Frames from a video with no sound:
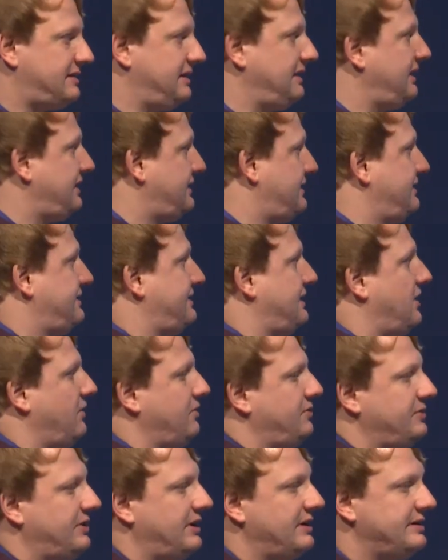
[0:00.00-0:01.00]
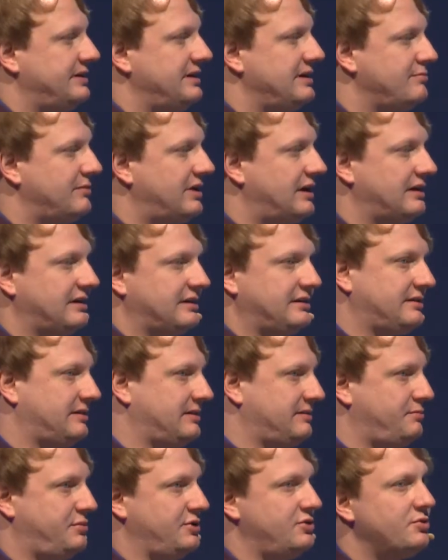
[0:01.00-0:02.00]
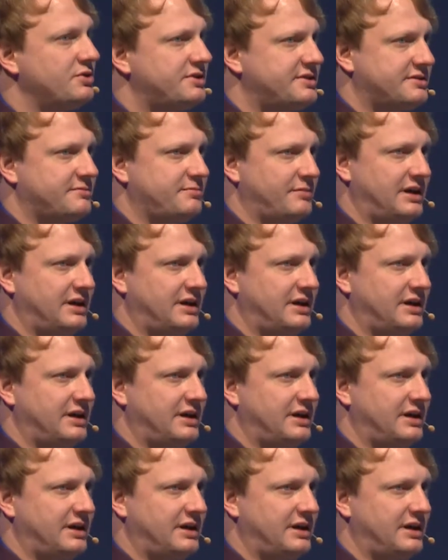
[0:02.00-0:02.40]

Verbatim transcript: Licht ist auch so ein Thema, benutzt